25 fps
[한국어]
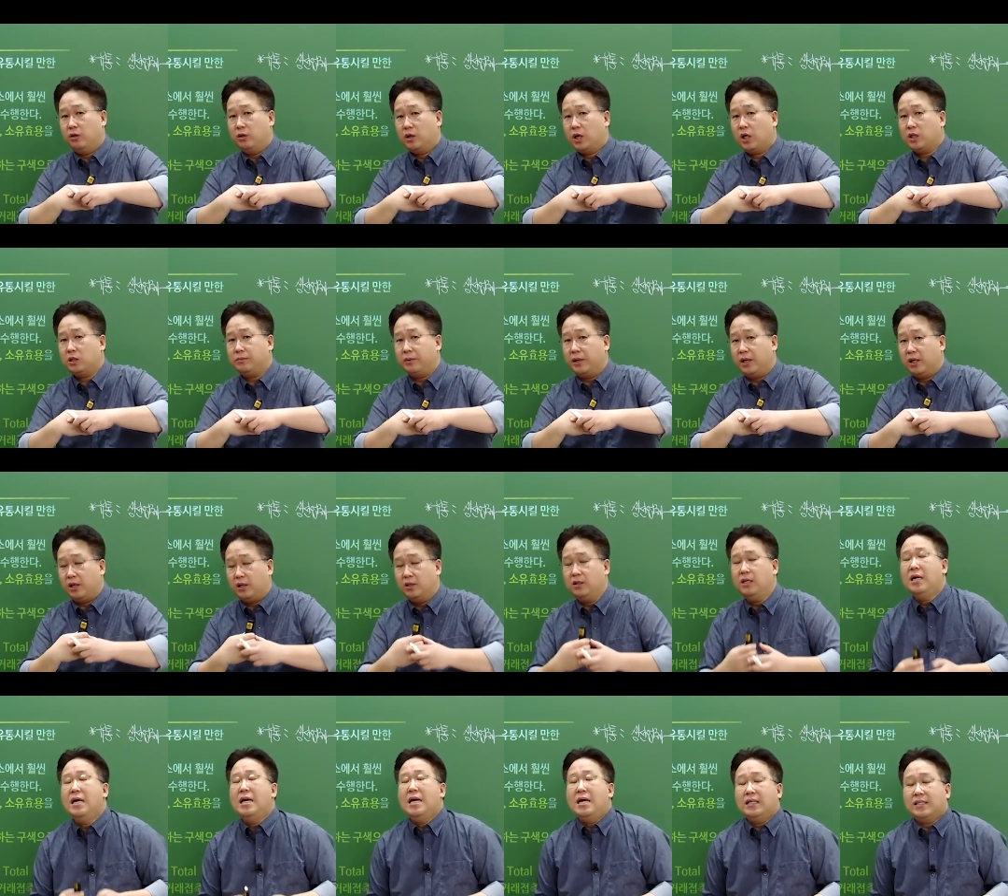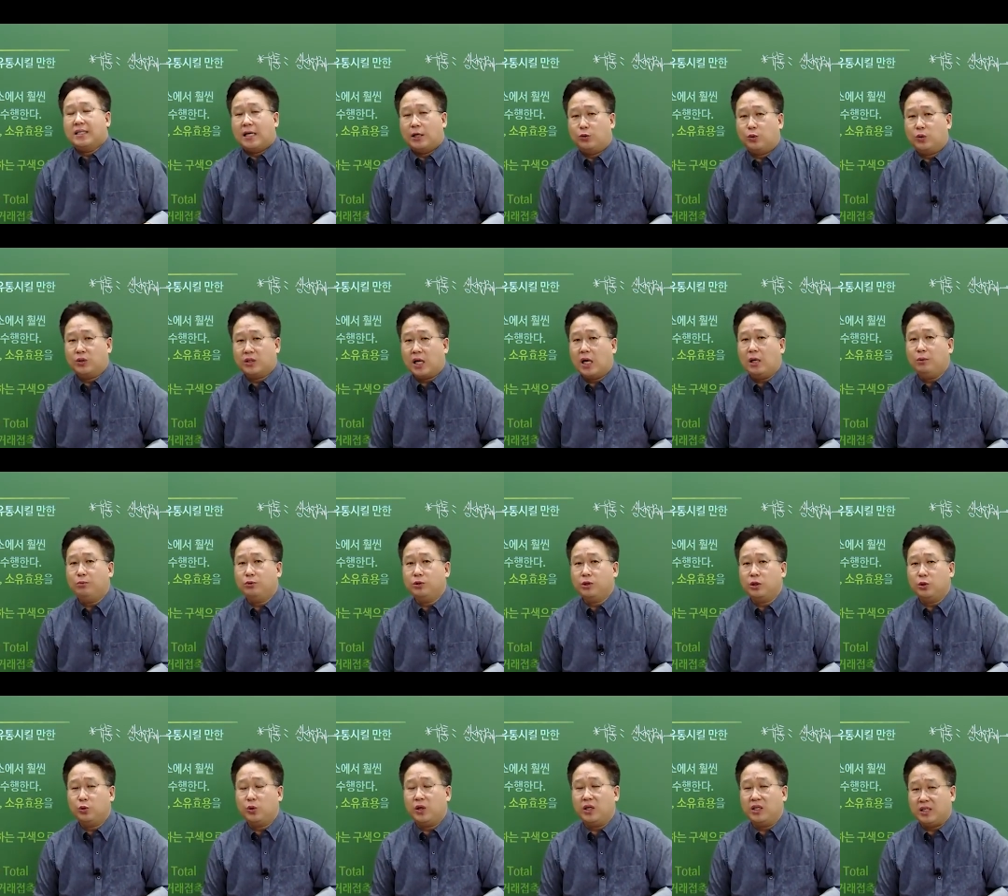하지만 자동차
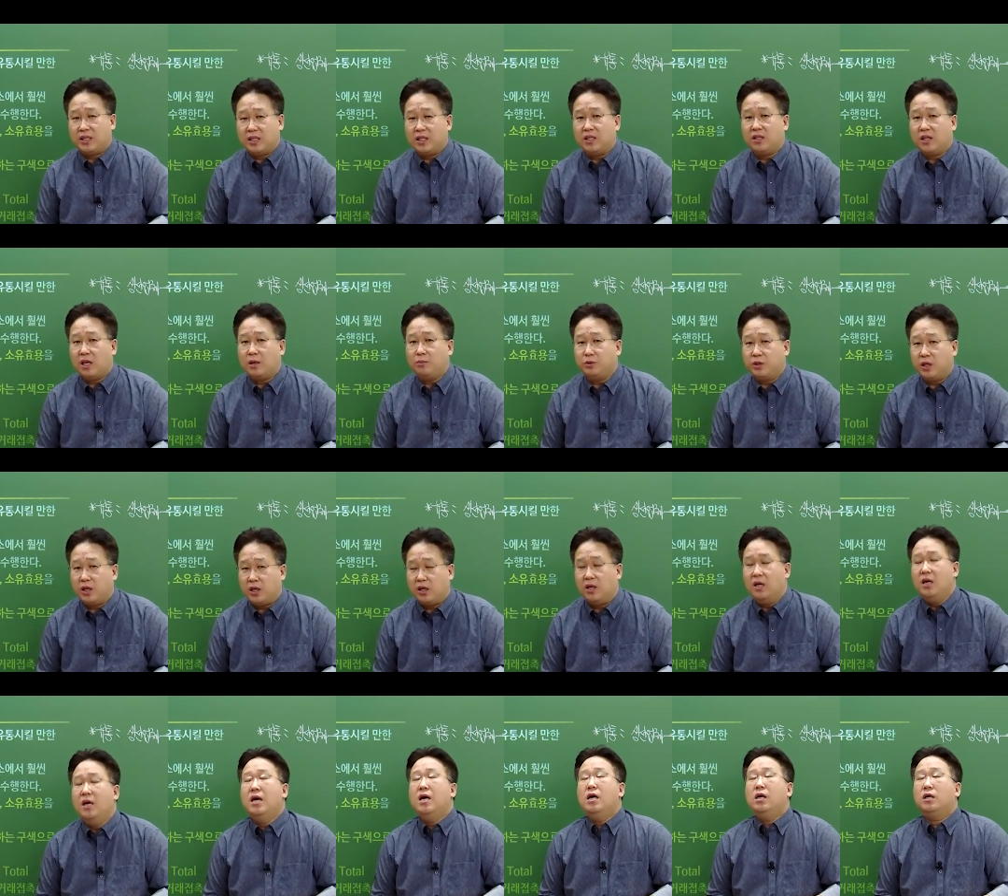할부제도가 있기 때문에